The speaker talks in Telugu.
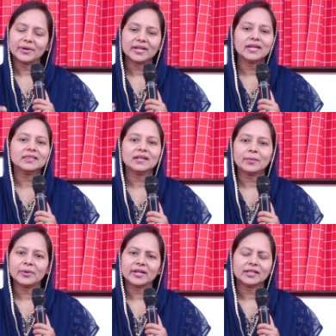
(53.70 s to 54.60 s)
పరిగెత్తినా
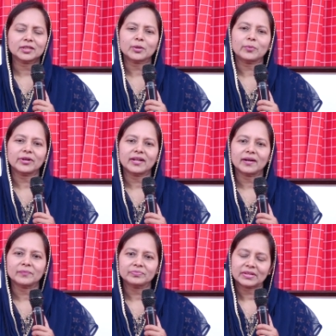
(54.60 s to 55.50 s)
పరిగెత్తకపోయినా
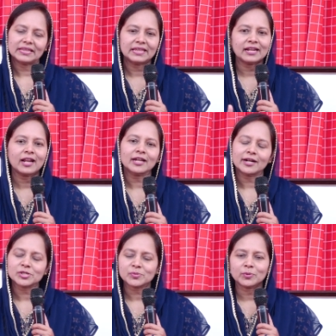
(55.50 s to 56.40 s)
దినాలు
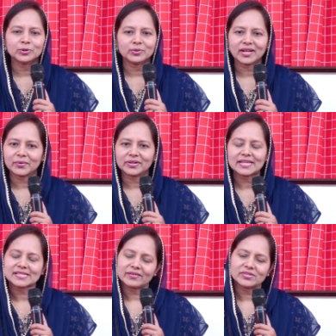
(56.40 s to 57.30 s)
గడిచిపోతూనే
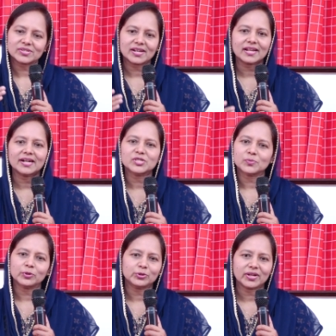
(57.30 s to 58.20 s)
ఉంటాయి సంవత్సరాలు
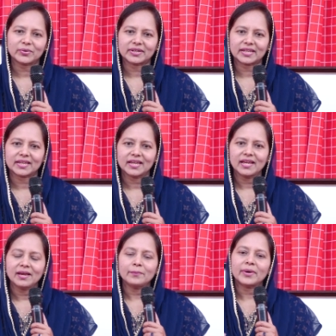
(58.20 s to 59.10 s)
గడిచిపోతూనే ఉంటాయి
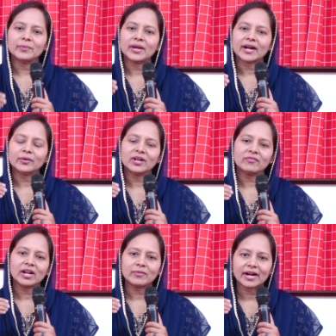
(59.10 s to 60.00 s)
మనం ఎక్కడున్న
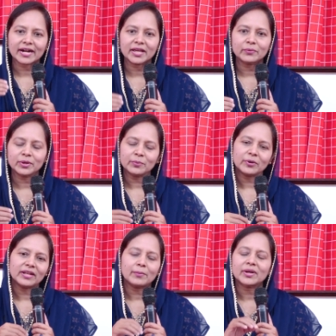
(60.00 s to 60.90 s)
వాళ్ళం అక్కడే
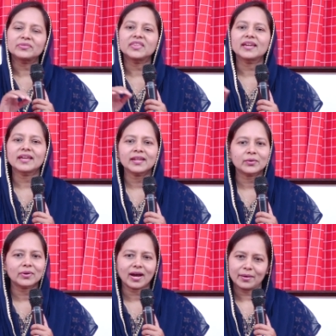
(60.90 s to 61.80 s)
ఉండిపోయినా మనం దేన్ని
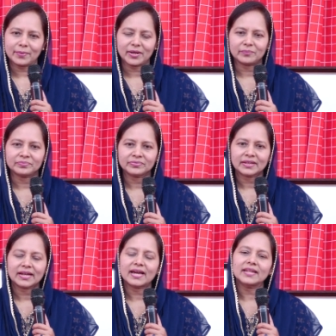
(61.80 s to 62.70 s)
కూడా ఆపలేం
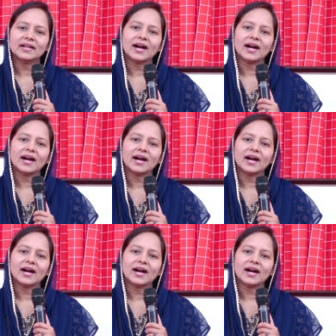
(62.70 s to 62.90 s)
కానీ